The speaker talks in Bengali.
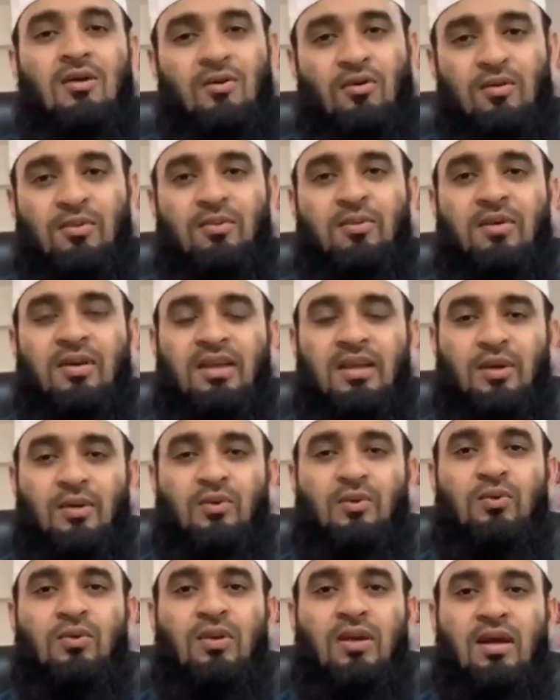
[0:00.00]
আকরবুমা
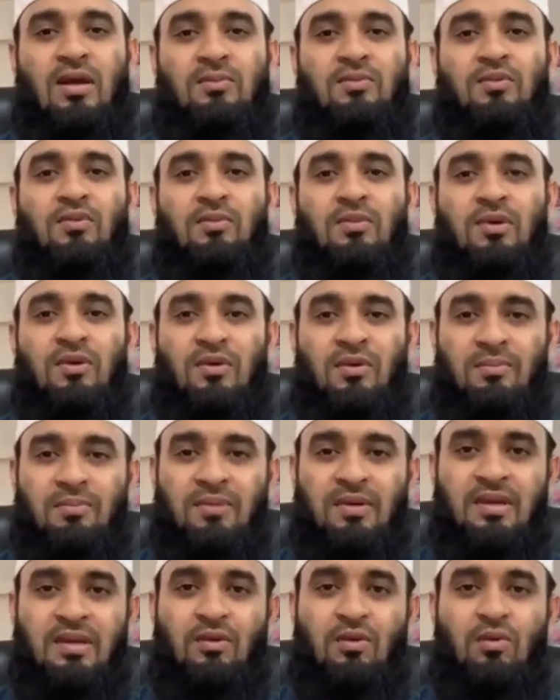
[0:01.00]
ইয়াকুনুল আব্দুমির
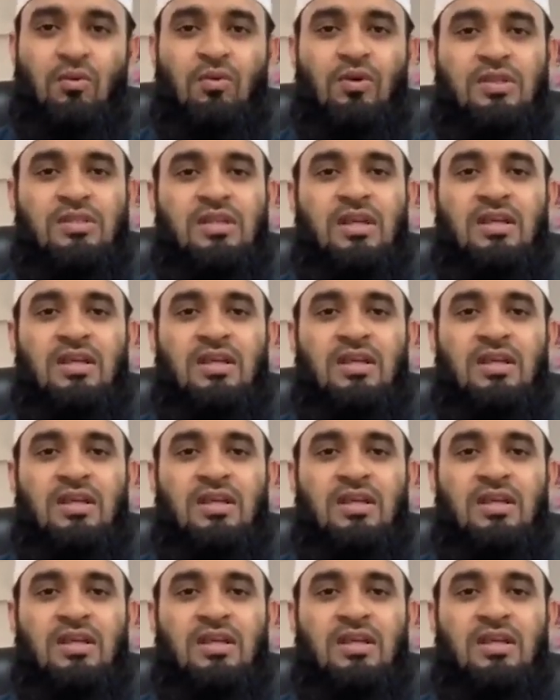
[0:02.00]
রব্বিহি ওহুয়া